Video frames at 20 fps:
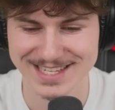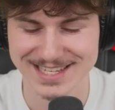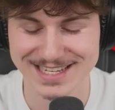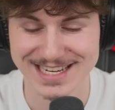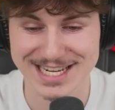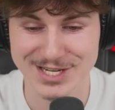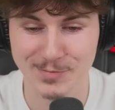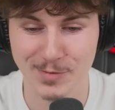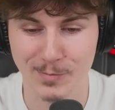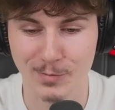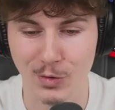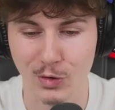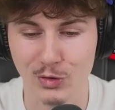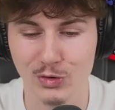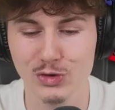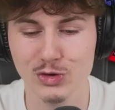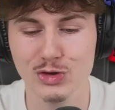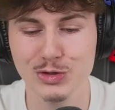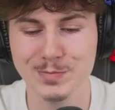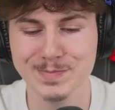Là, je me prends
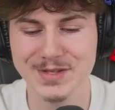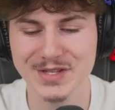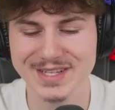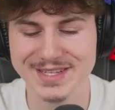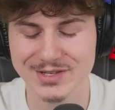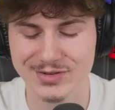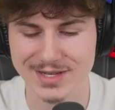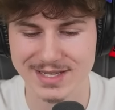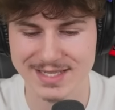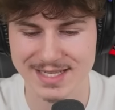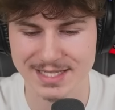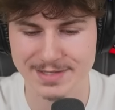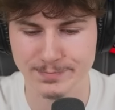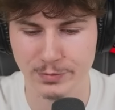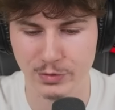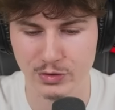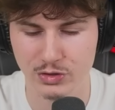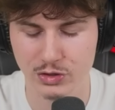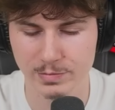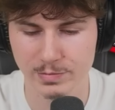une munition avec ces
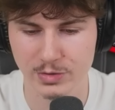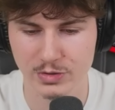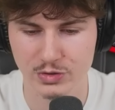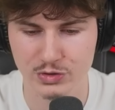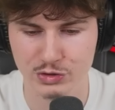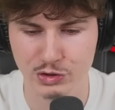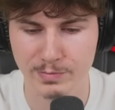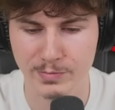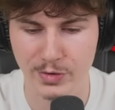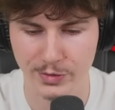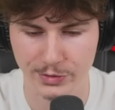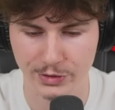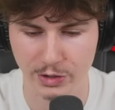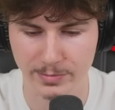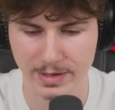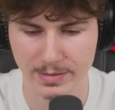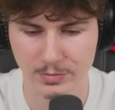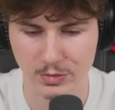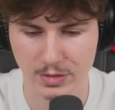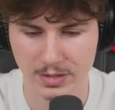sports cubes, euh, je meurs
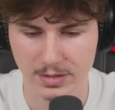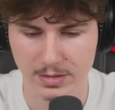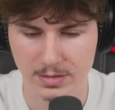normalement.